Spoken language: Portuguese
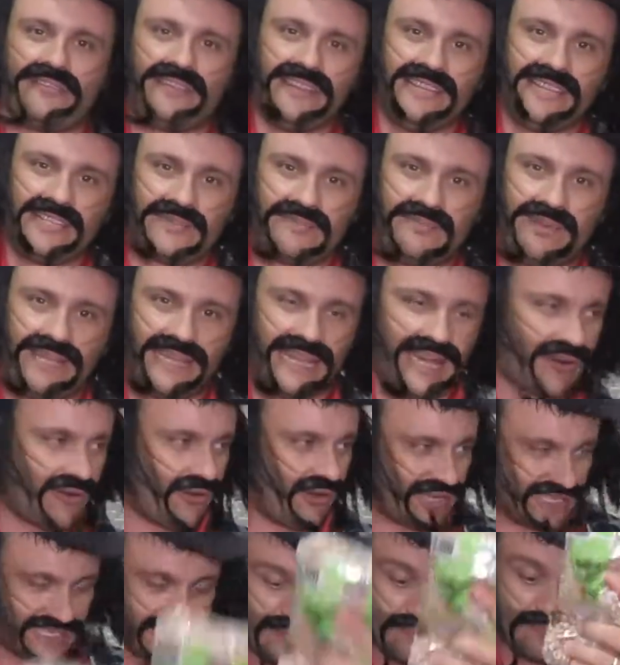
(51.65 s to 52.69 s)
Filisbina
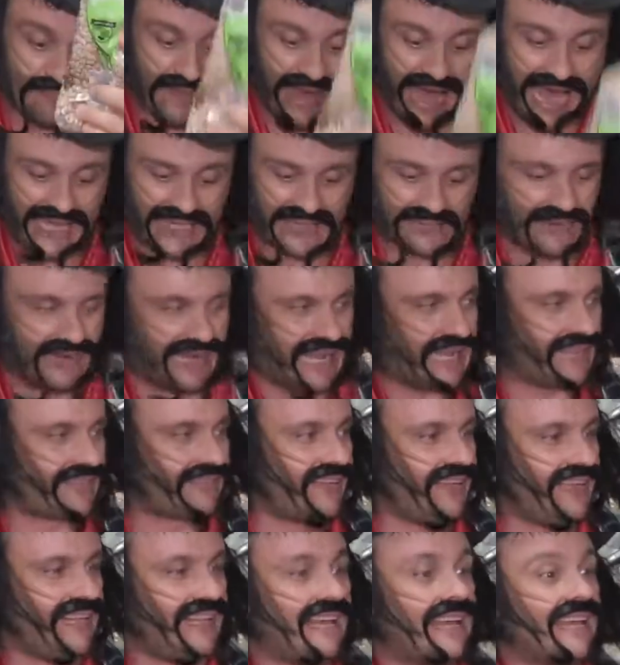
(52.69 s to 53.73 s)
gosta, mais barato
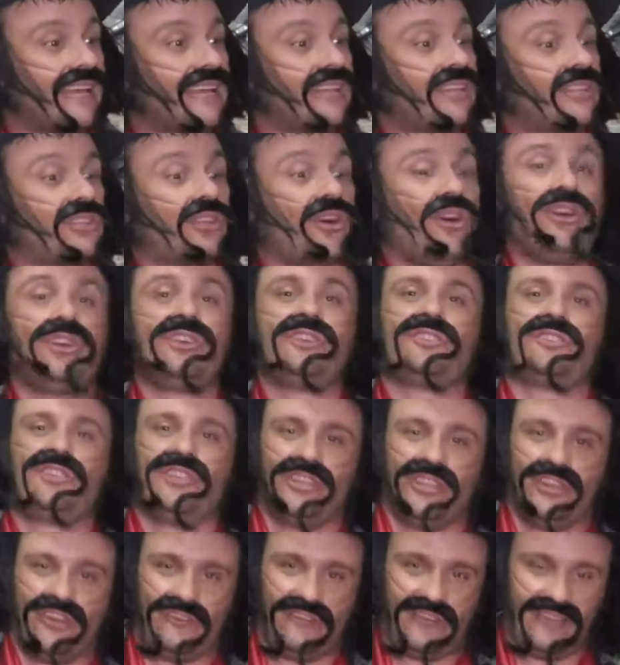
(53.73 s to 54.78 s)
ainda,
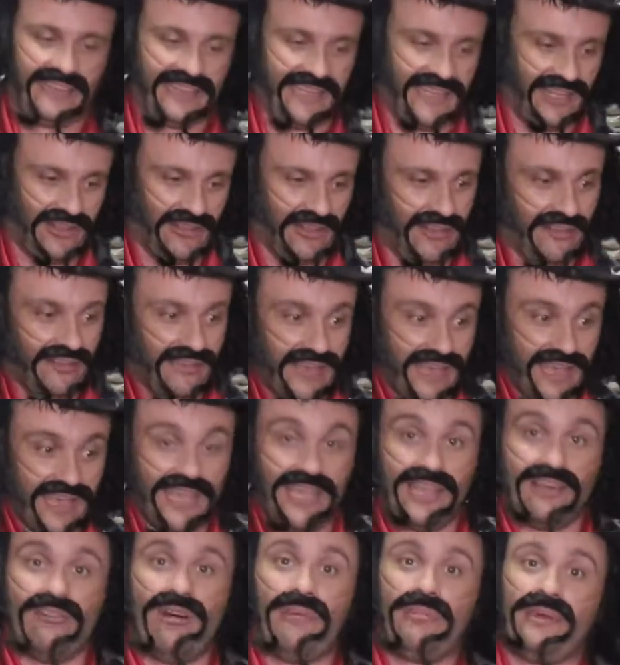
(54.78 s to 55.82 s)
2,99.
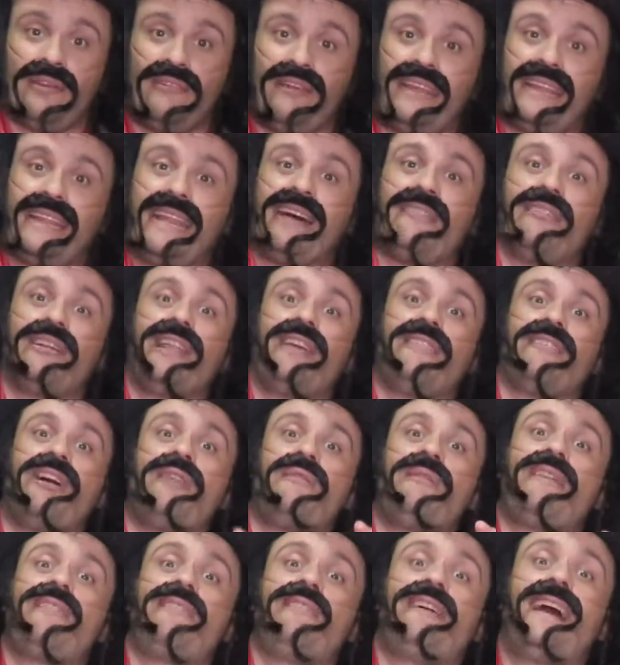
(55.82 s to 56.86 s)
Eu vou aproveitar, vou levar
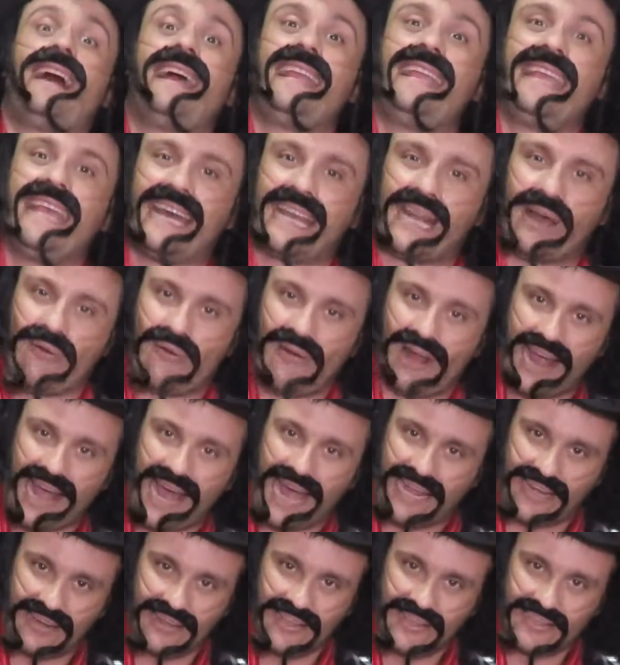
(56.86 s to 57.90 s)
uma farinha
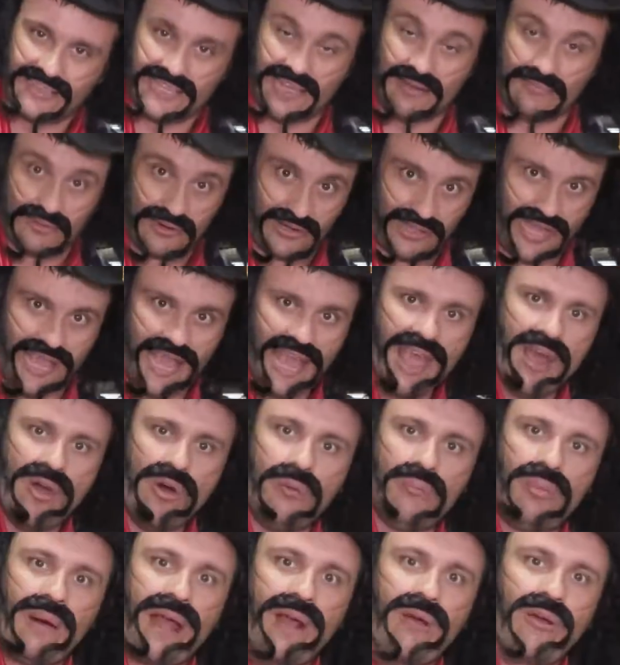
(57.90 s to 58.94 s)
araucária. Sabe por quê?
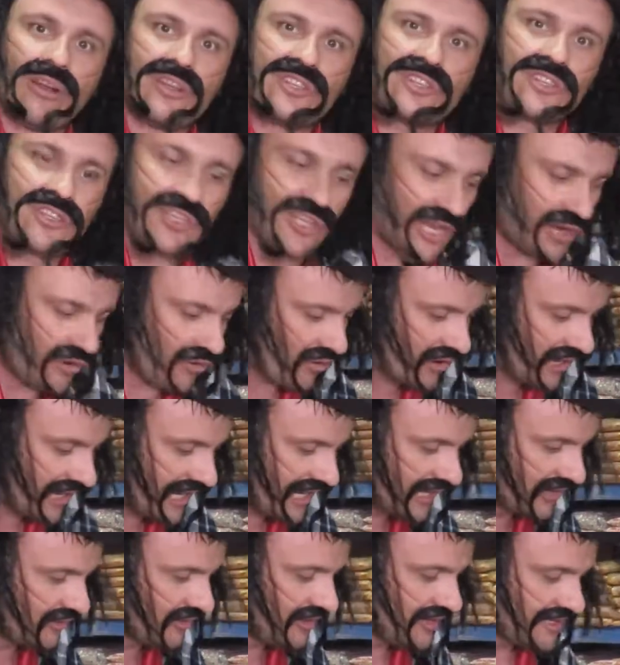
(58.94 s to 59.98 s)
O pacote 5
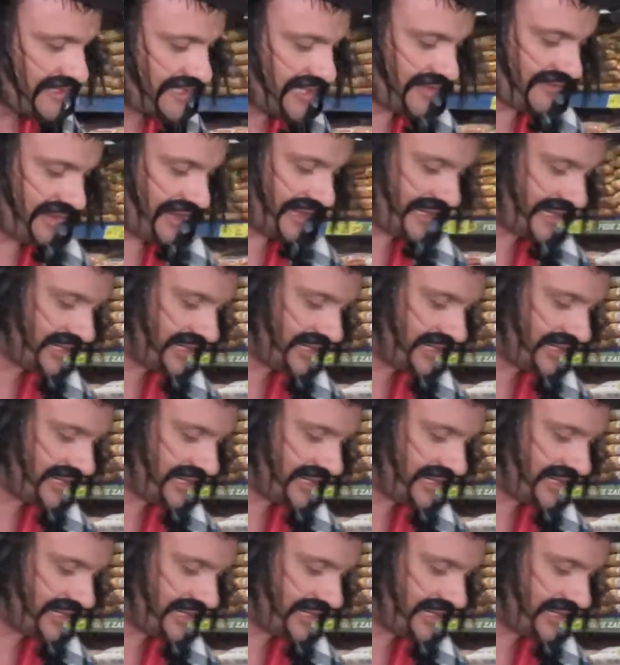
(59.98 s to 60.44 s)
quilos, você não vai